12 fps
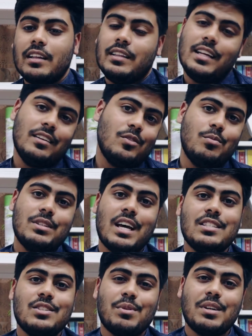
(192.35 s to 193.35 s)
দেন তুমি
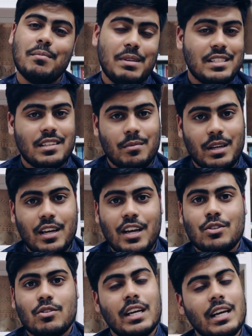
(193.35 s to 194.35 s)
চান্স তোমারটা মিস হবে
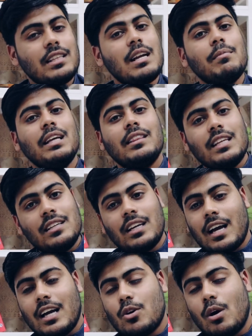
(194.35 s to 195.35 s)
তো সেক্ষেত্রে আমরা এই তিনটা
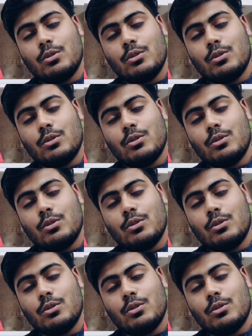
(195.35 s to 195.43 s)
কাজ